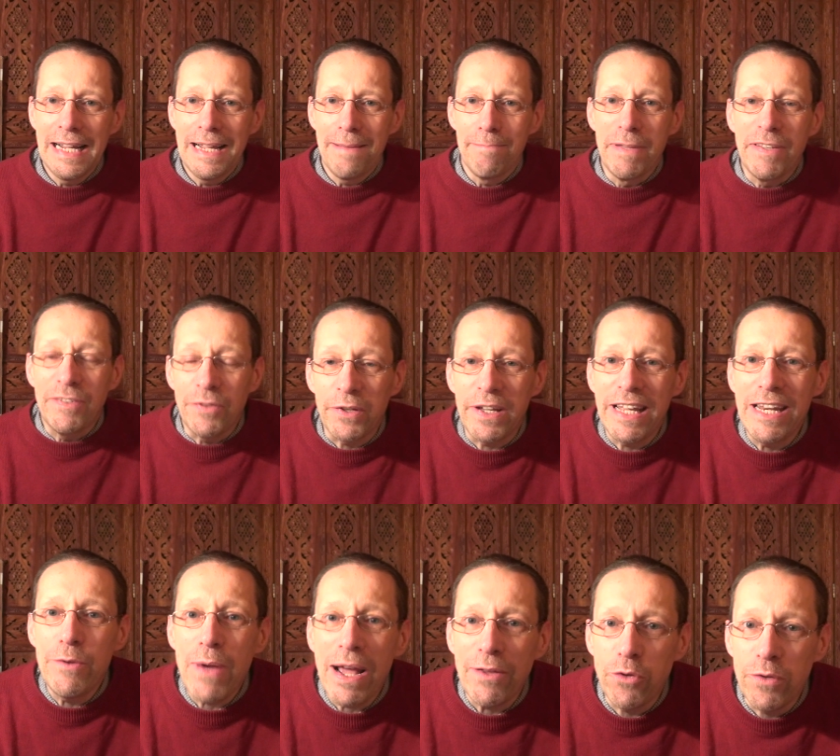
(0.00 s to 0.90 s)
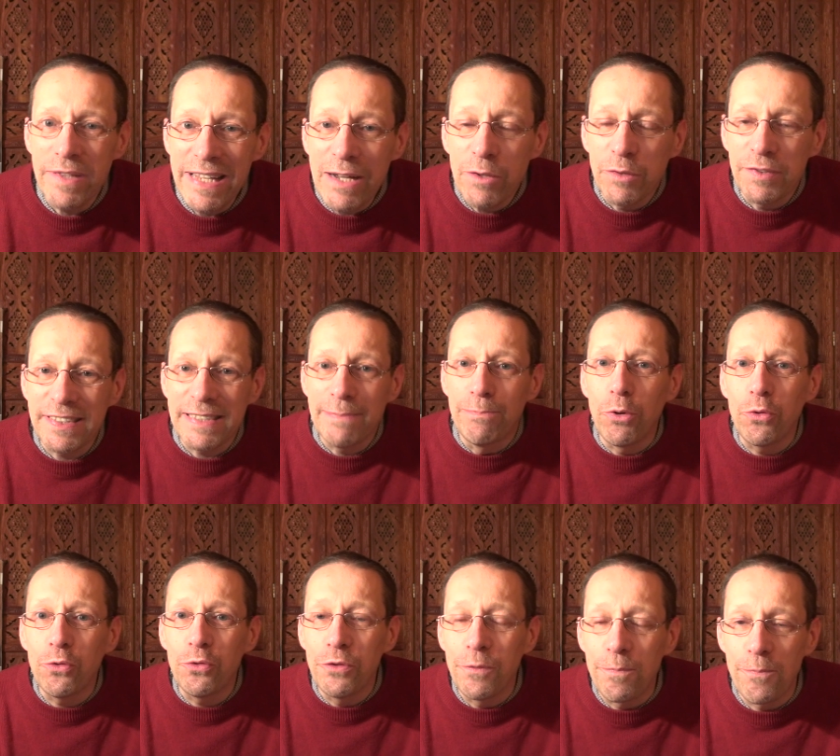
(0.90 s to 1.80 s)
mais ce qui lui a donné aussi
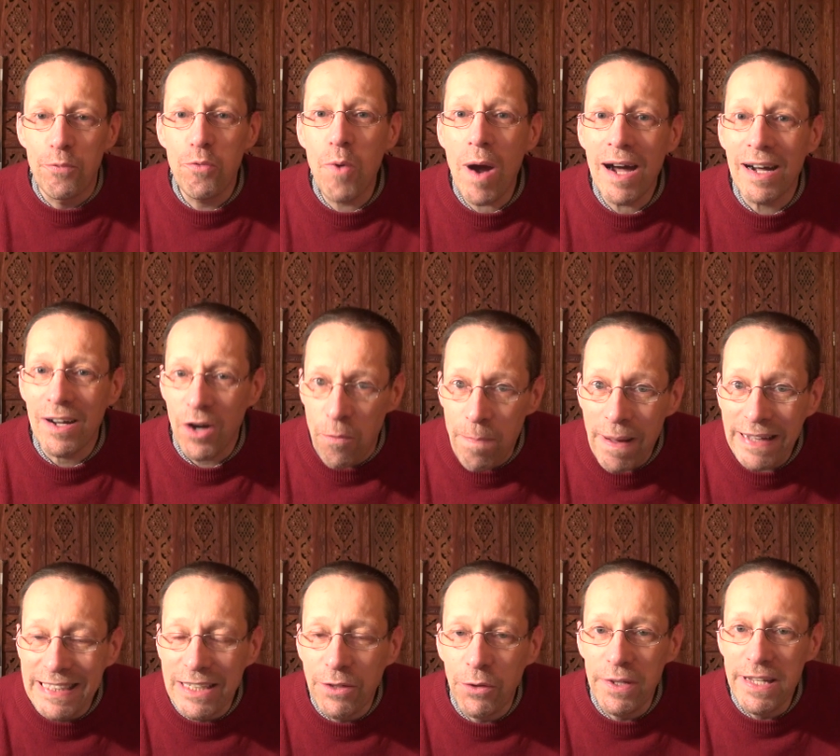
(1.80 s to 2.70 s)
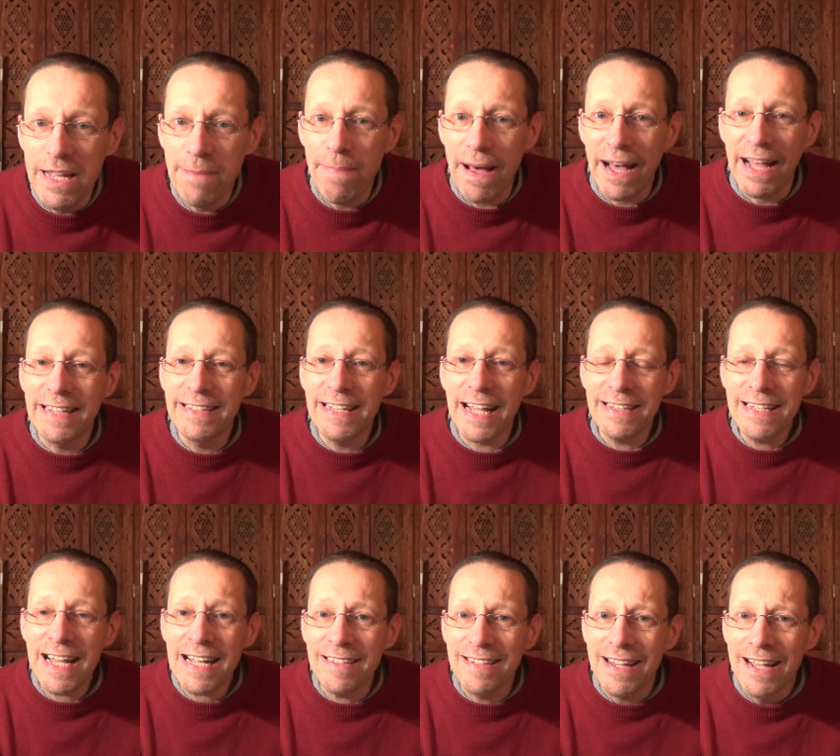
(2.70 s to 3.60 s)
beaucoup de poids, en particulier par
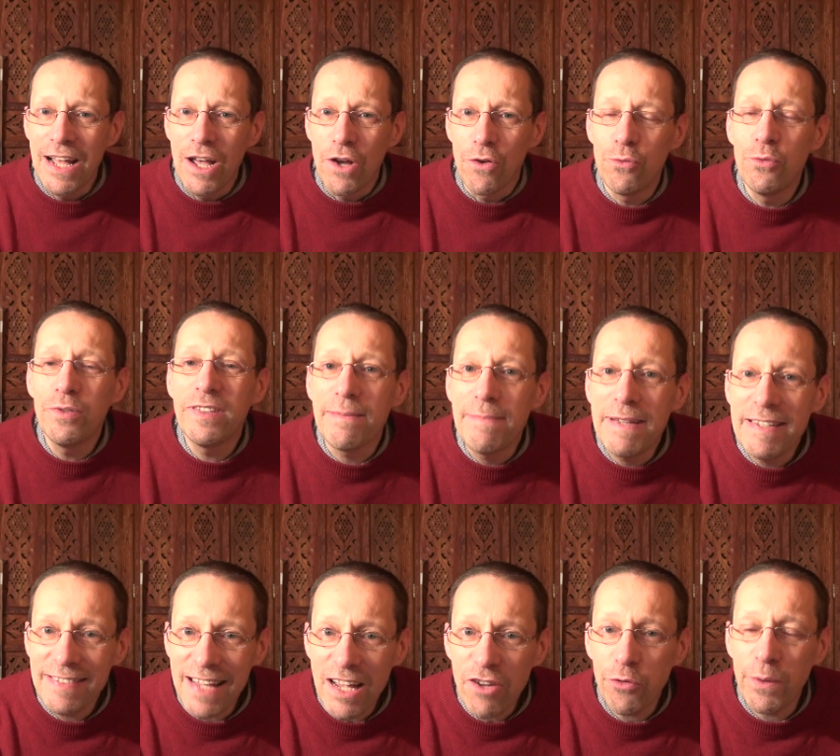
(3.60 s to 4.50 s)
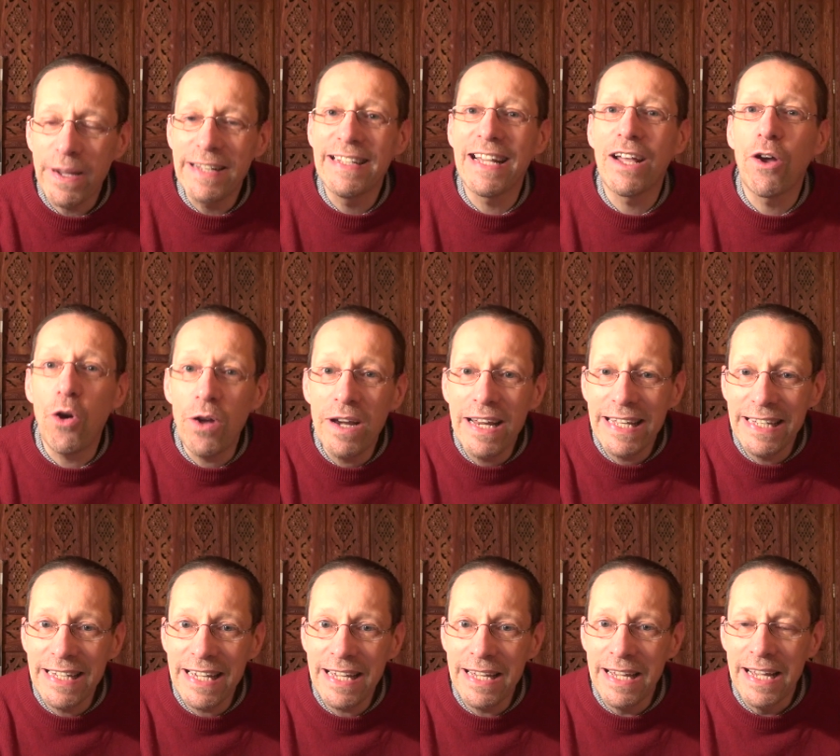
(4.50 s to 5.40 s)
Internet, où ses messages ont été
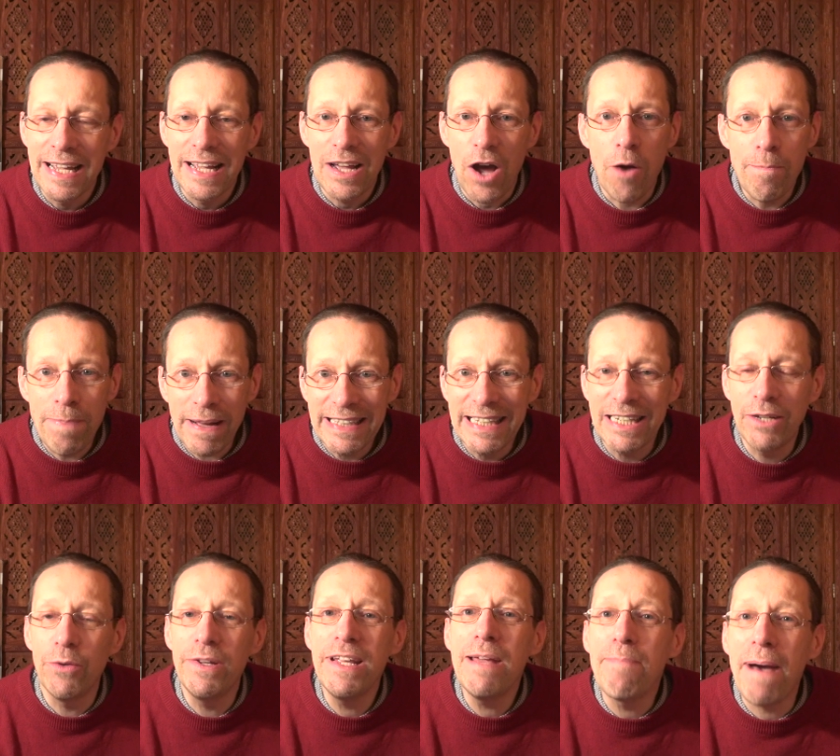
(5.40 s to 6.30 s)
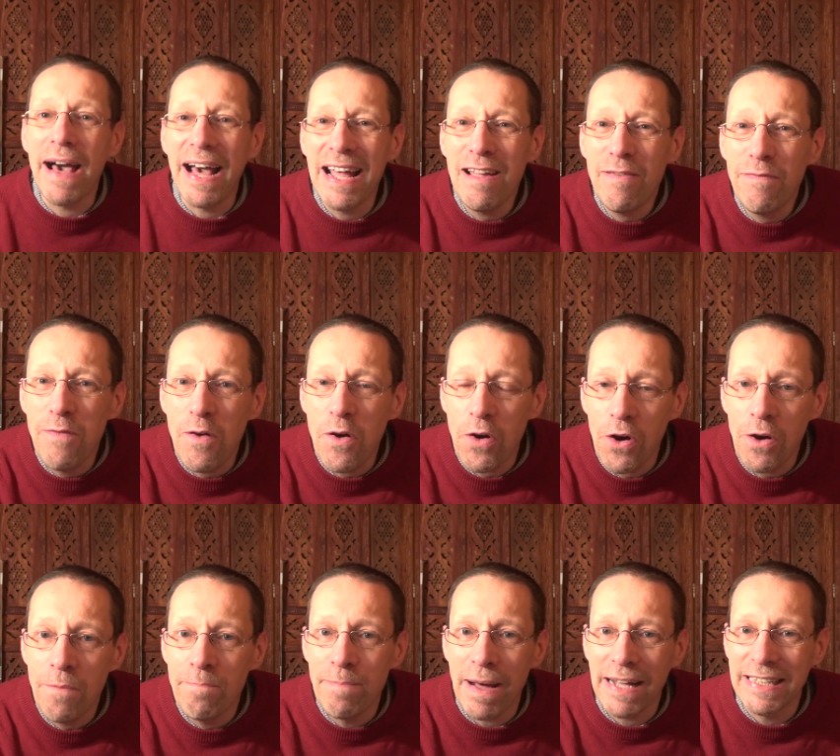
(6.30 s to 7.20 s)
relayés, en particulier par un
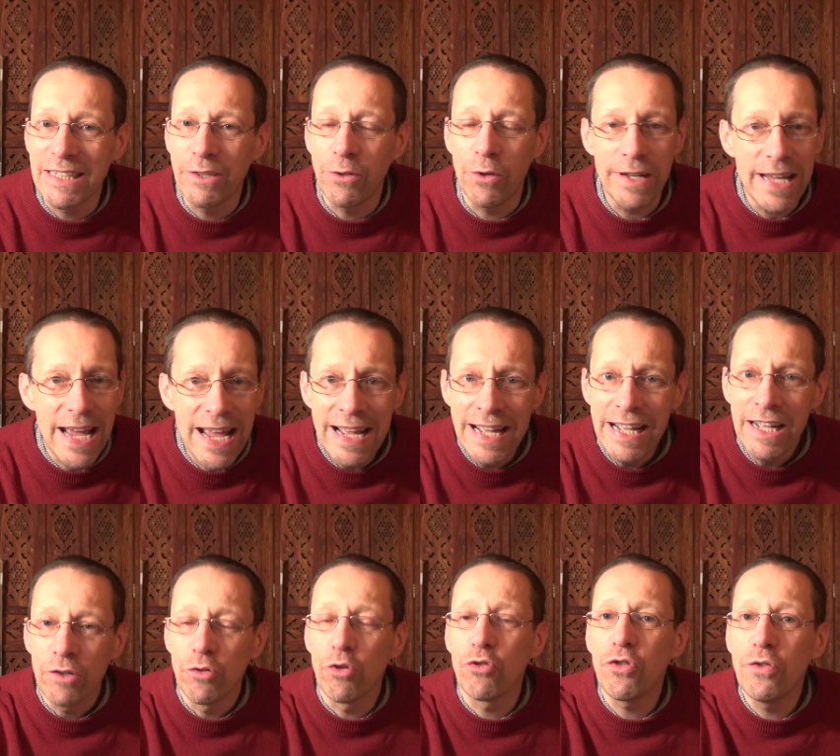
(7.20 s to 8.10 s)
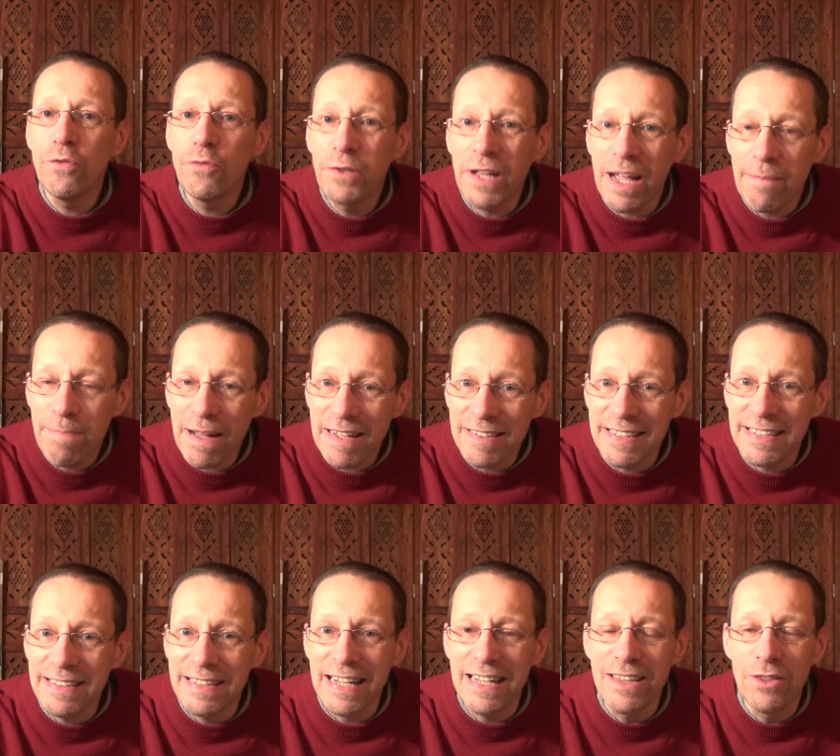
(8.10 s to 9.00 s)
forum particulier dont je ne voudrais pas
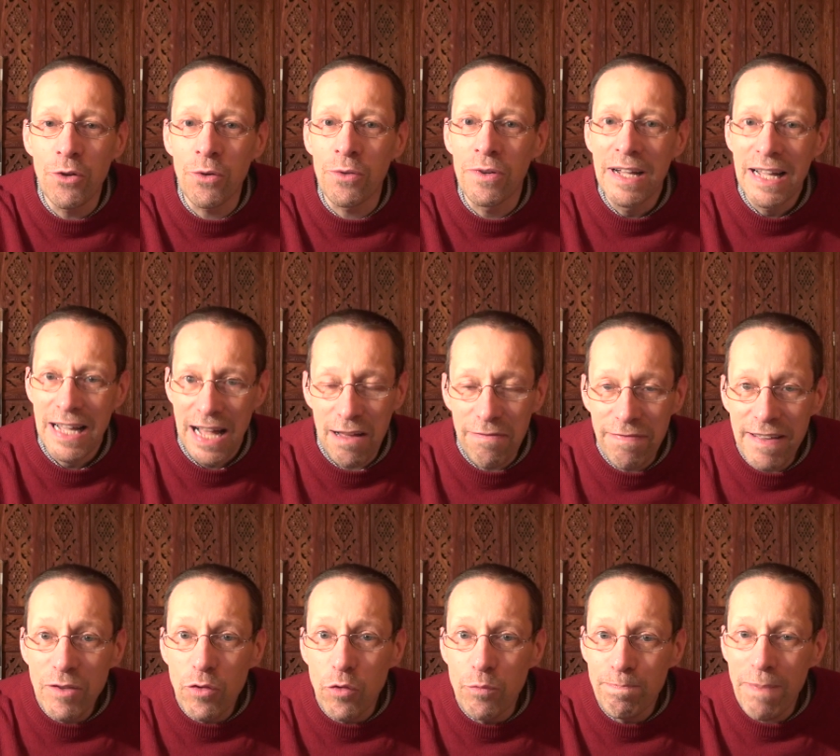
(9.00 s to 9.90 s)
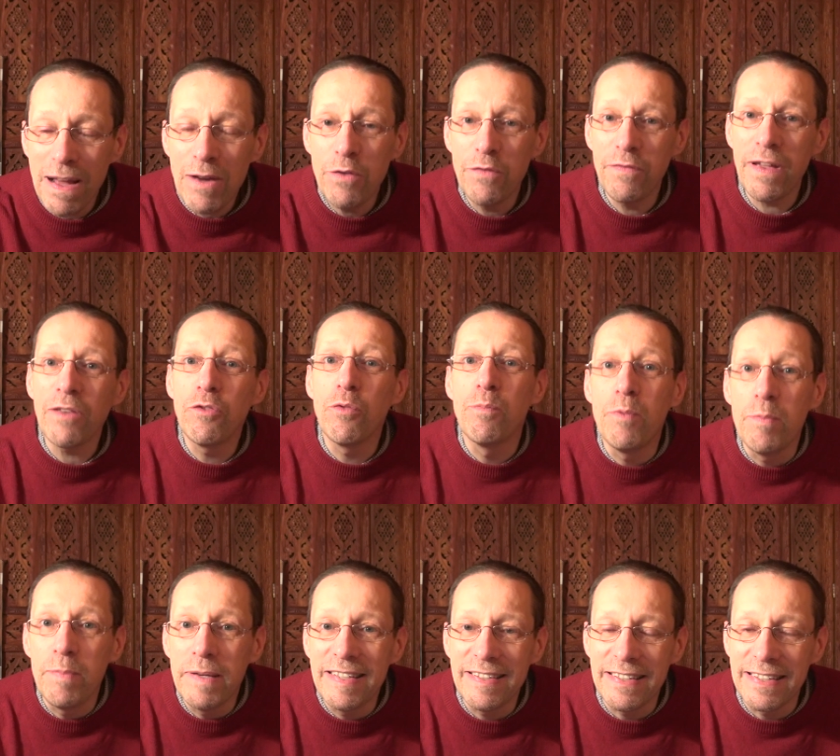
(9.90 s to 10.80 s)
citer le nom, afin de ne pas lui faire de
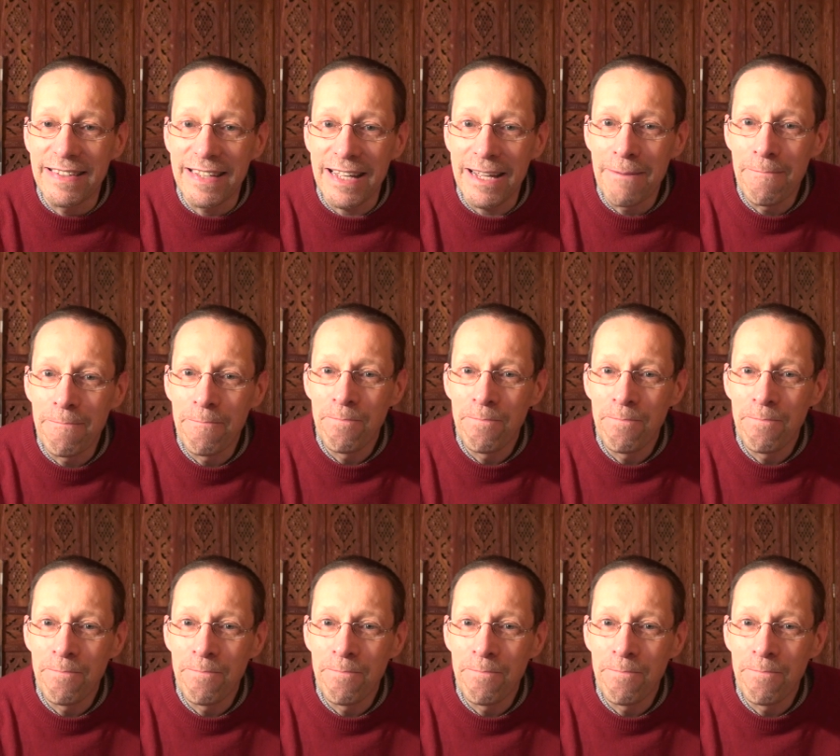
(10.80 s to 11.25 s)
publicité.